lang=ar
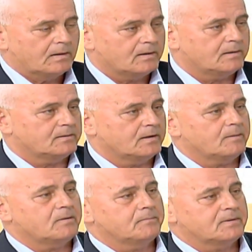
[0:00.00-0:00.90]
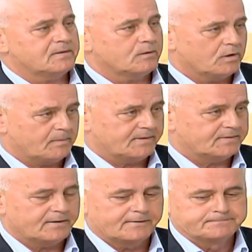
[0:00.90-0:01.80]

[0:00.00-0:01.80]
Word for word: يعني تقريبا من 42 سنه